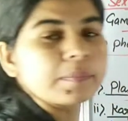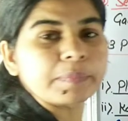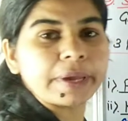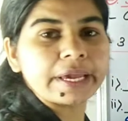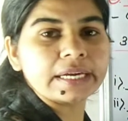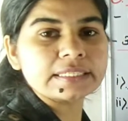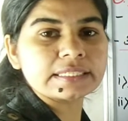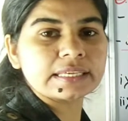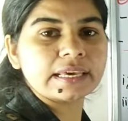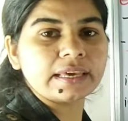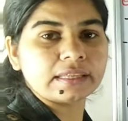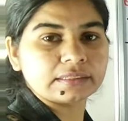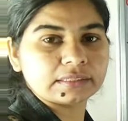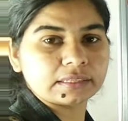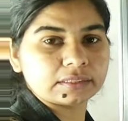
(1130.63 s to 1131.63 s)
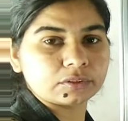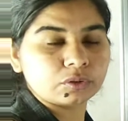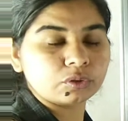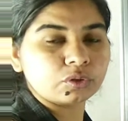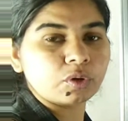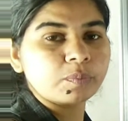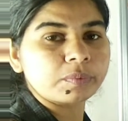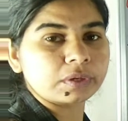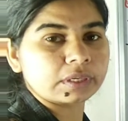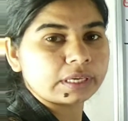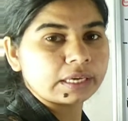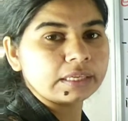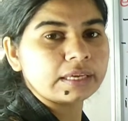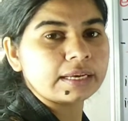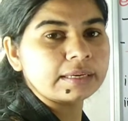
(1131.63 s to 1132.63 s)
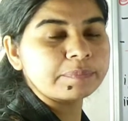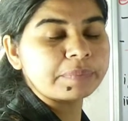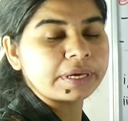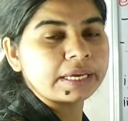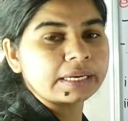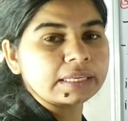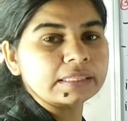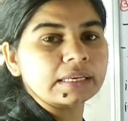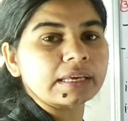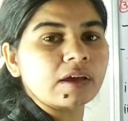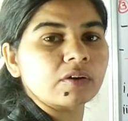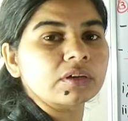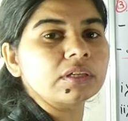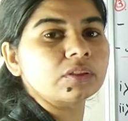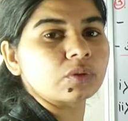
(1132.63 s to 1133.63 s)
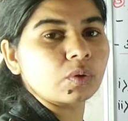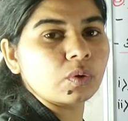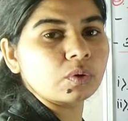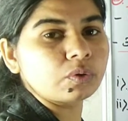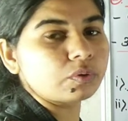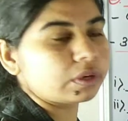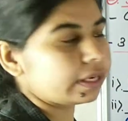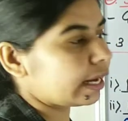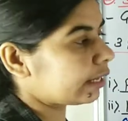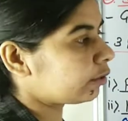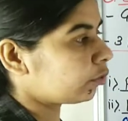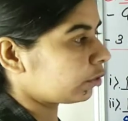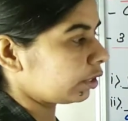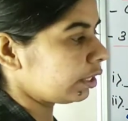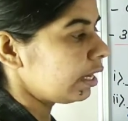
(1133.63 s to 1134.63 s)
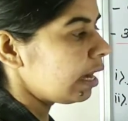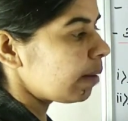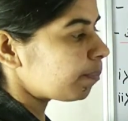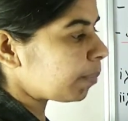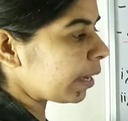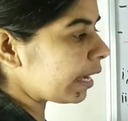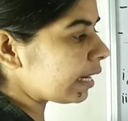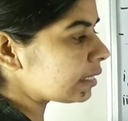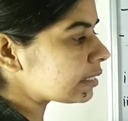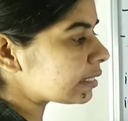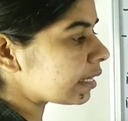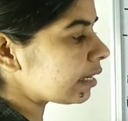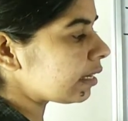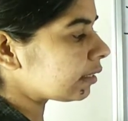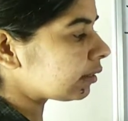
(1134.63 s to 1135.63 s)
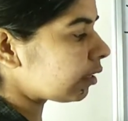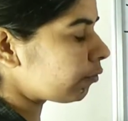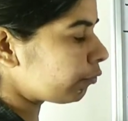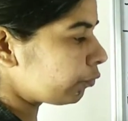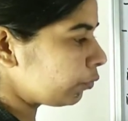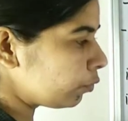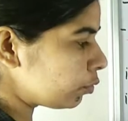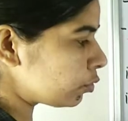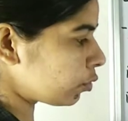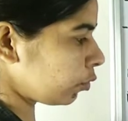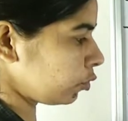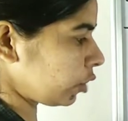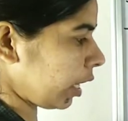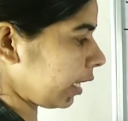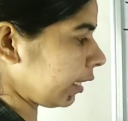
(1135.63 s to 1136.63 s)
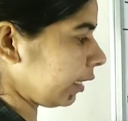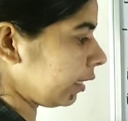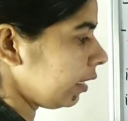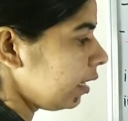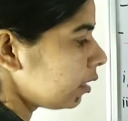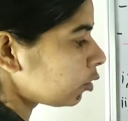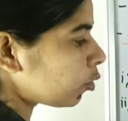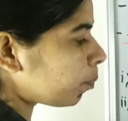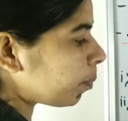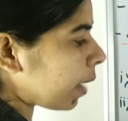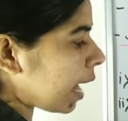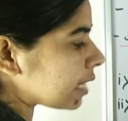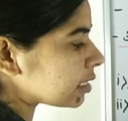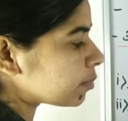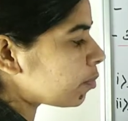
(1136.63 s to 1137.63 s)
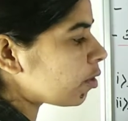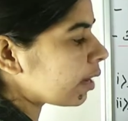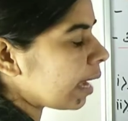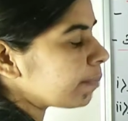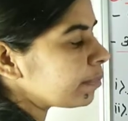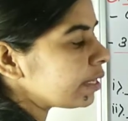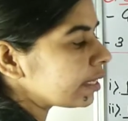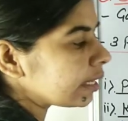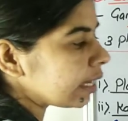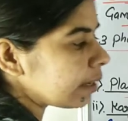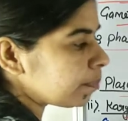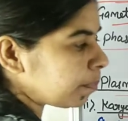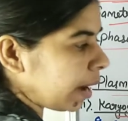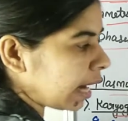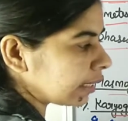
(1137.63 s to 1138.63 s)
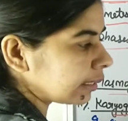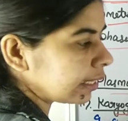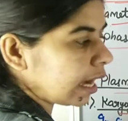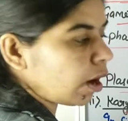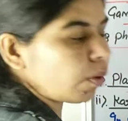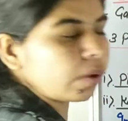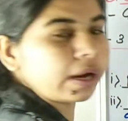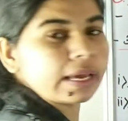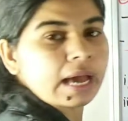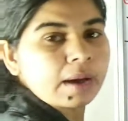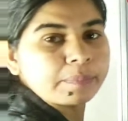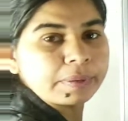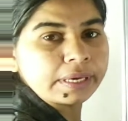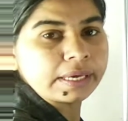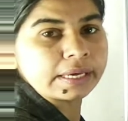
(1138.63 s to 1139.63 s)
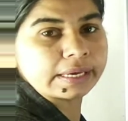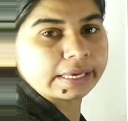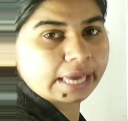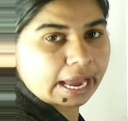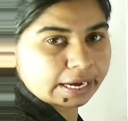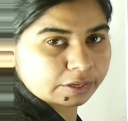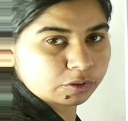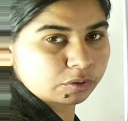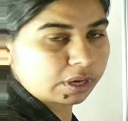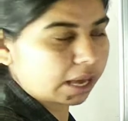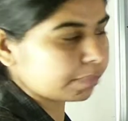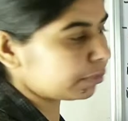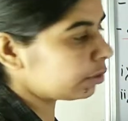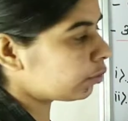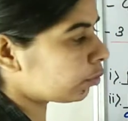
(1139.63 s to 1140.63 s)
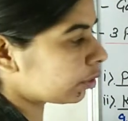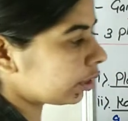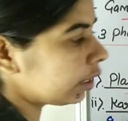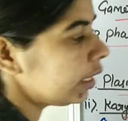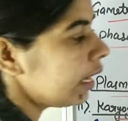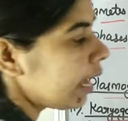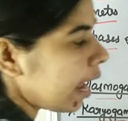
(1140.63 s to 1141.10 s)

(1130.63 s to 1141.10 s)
पेयर्स के अंदर दो दो के यानी पेयर के अंदर क्या होगी दो न्यूक्लियाई होगी पेयर्स के अंदर फ्यूज हो जाएंगी तो प्लाज्मोगी के बाद क्या होगा यहाँ पे कैरियोगेमी होगी